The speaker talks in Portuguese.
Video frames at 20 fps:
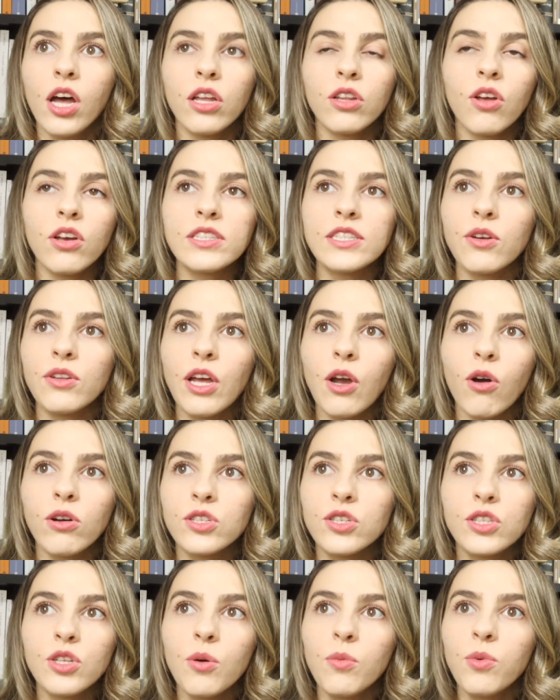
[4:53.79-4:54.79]
nossa, é um
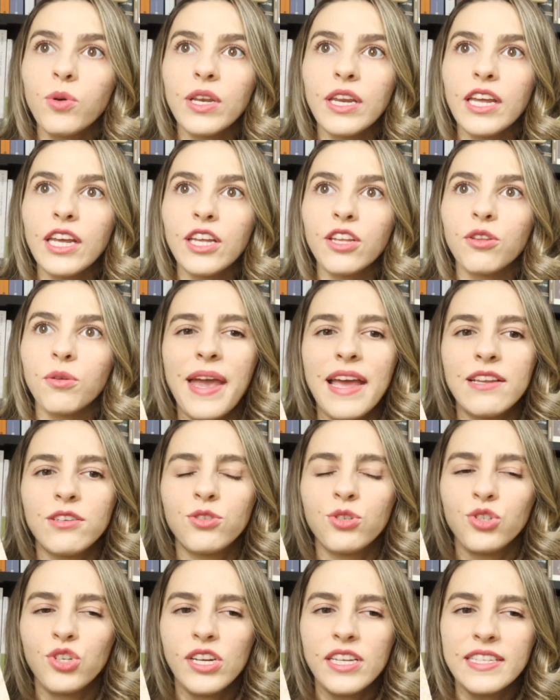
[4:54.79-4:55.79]
negócio tão bonito que ele
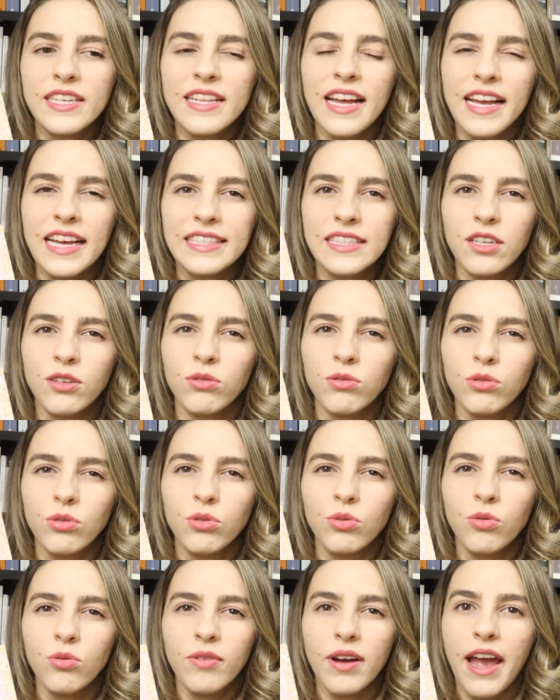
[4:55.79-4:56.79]
se utiliza da questão
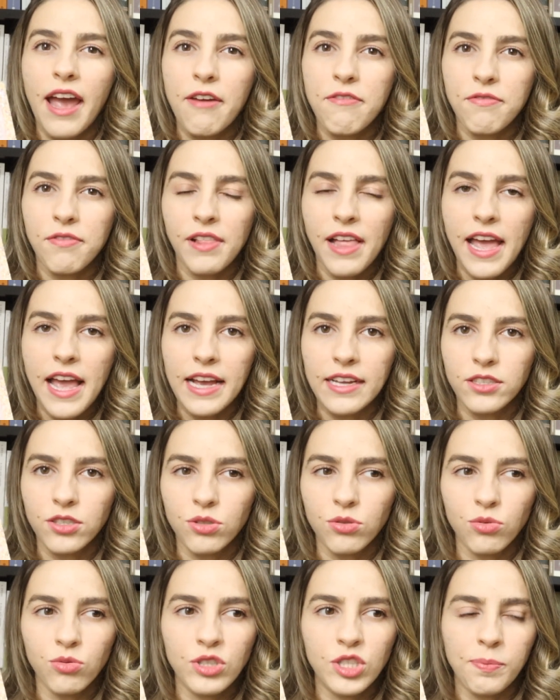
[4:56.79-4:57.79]
do
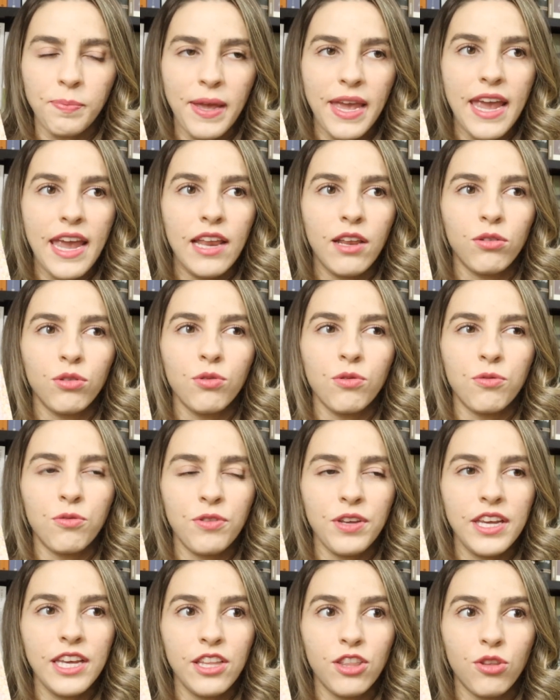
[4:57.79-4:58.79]
reflexo no espelho, no
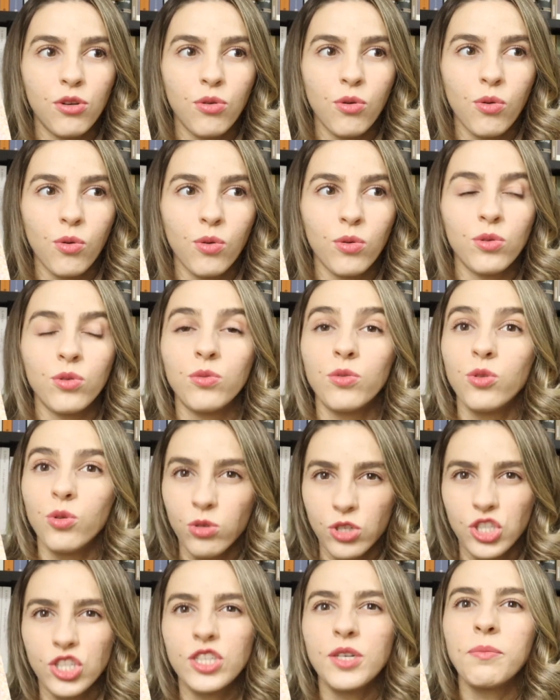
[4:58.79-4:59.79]
vidro,
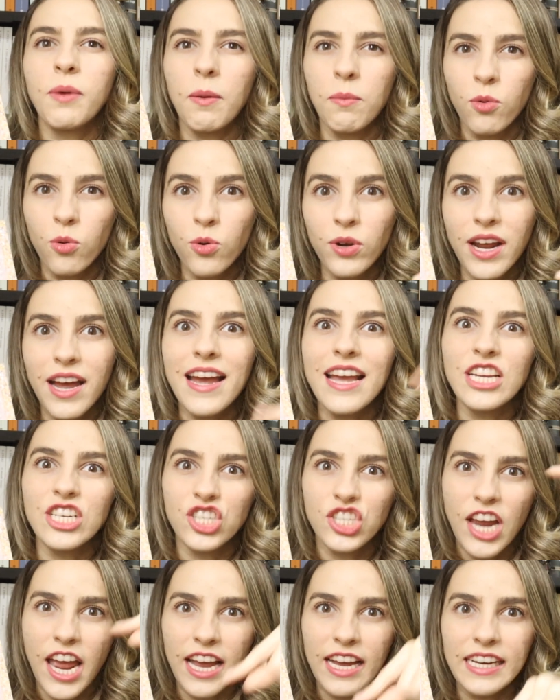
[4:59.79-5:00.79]
do Shimamura
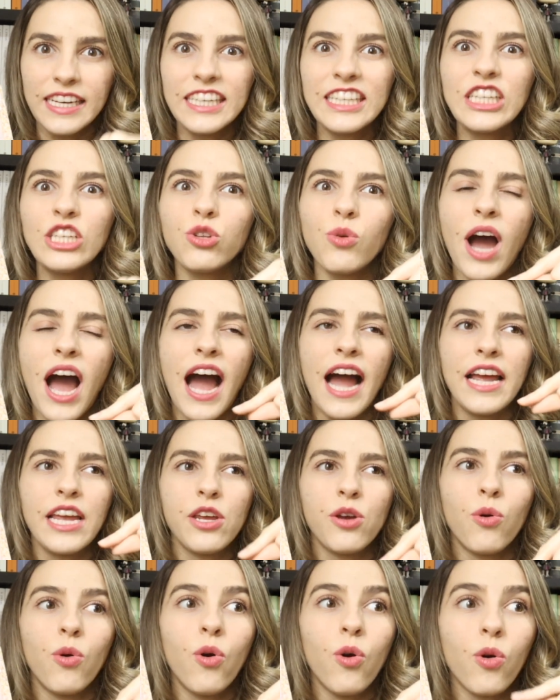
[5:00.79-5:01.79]
enxergando a
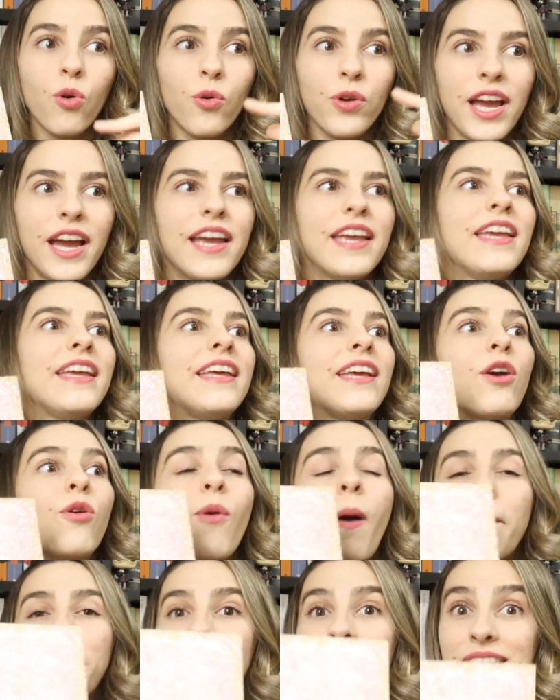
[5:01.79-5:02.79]
Yoko e aí
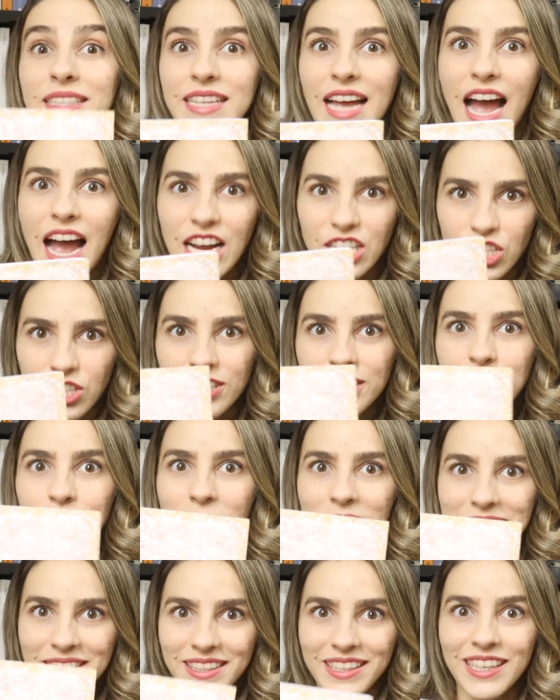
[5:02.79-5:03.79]
com a paisagem se
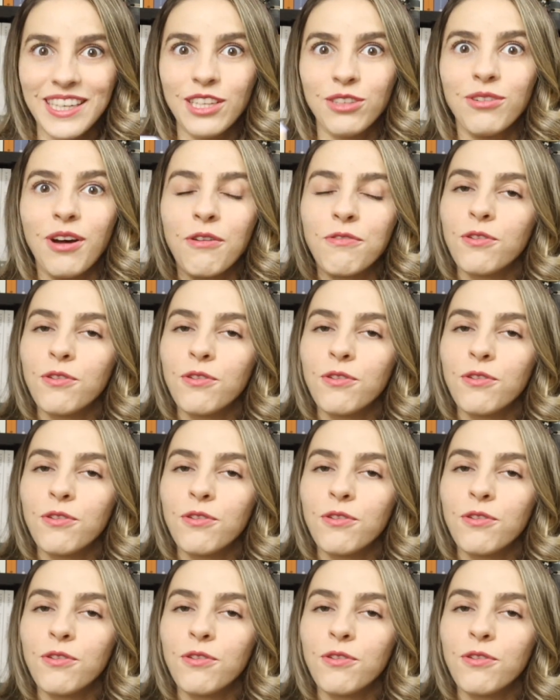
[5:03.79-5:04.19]
mesclando, a